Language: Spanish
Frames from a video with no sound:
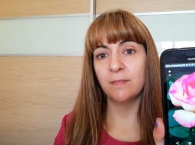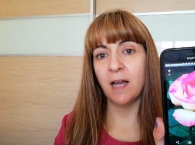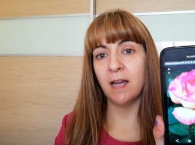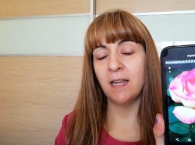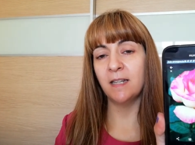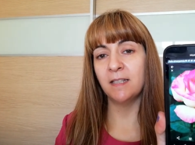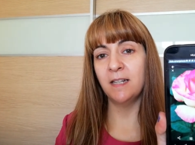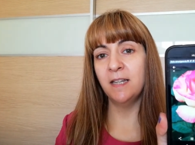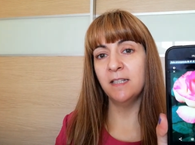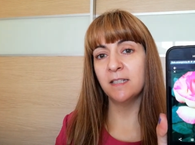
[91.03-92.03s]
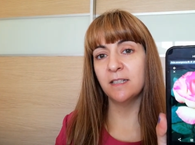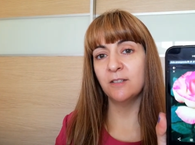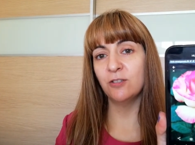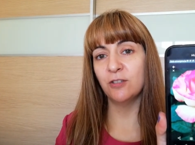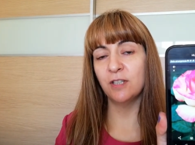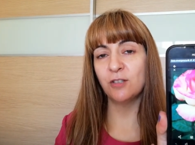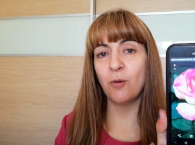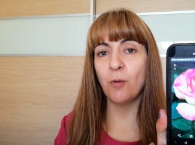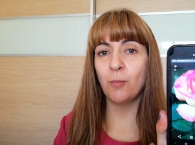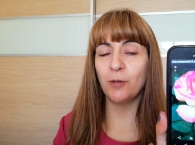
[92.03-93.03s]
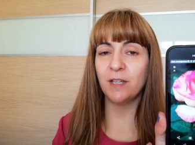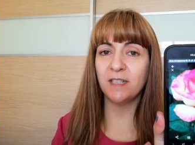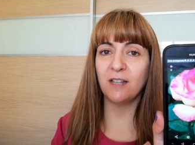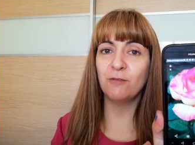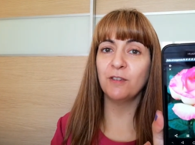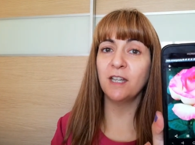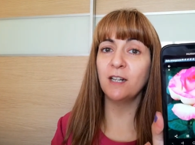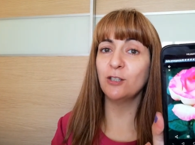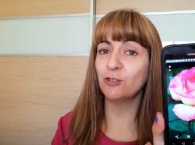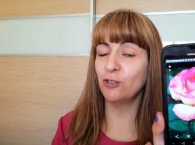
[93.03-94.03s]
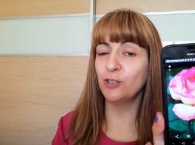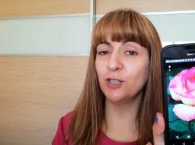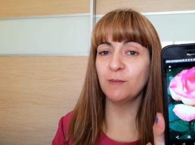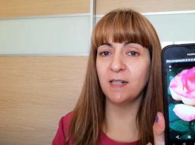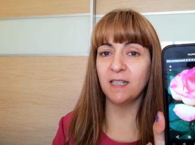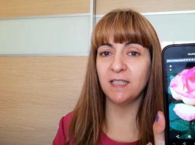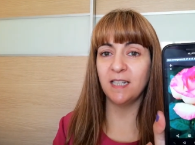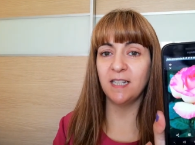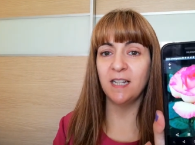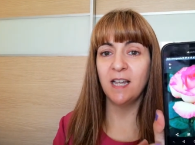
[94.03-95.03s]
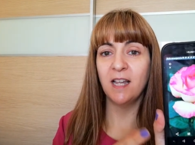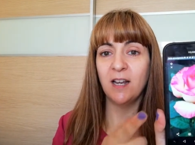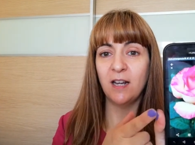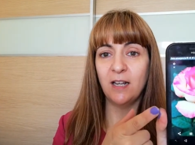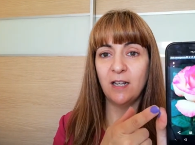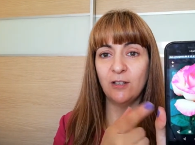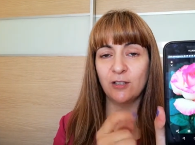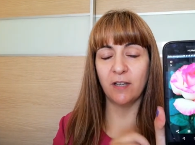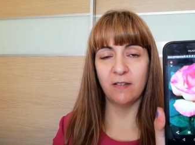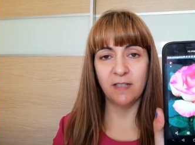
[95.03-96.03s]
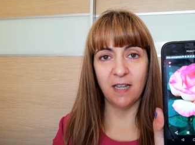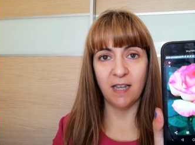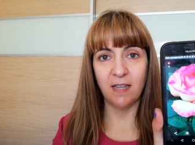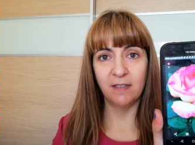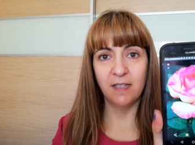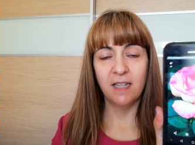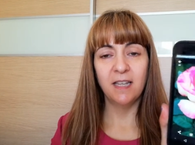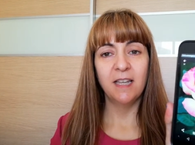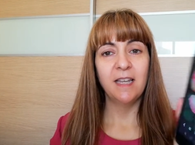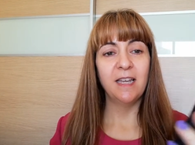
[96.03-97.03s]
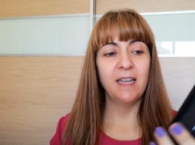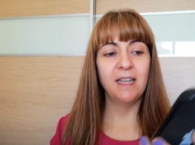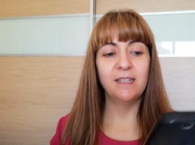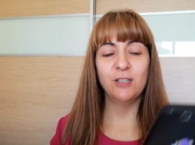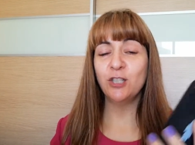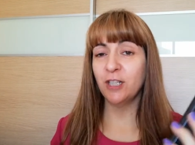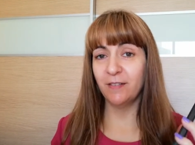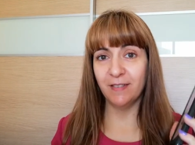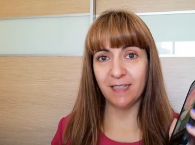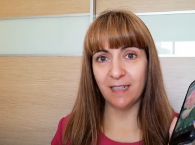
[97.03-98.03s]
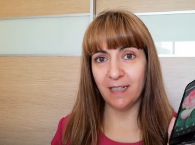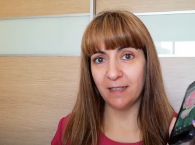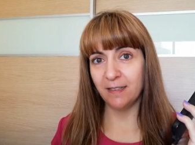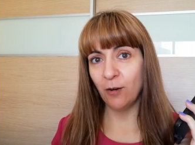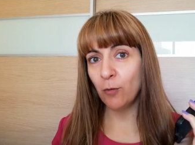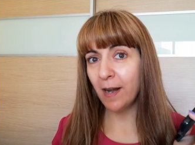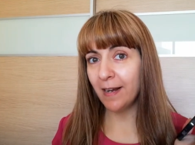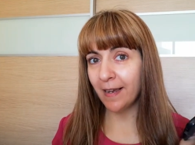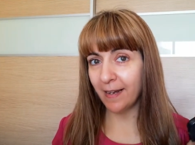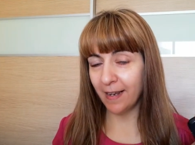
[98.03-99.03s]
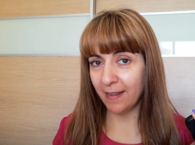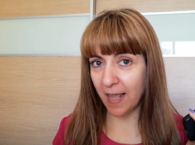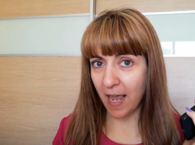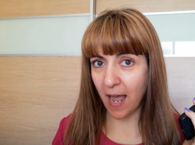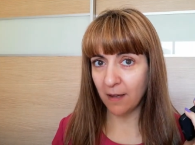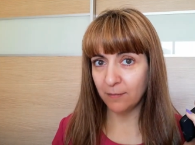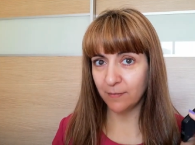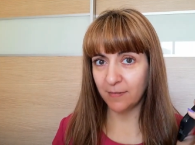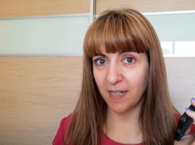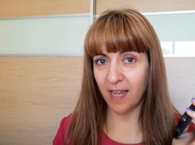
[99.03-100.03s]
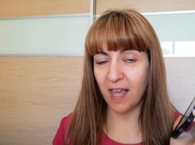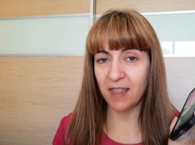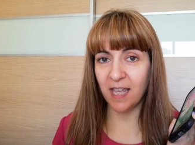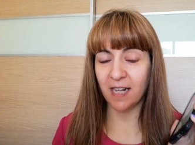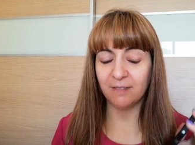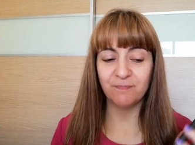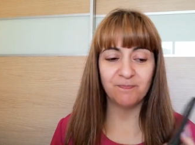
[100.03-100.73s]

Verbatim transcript: Ahí la tenéis. Entonces, como podéis deducir, los tonos van a ser los que veis ahí. Eh, no sé qué va a salir. Tengo una ligera idea de qué hacer.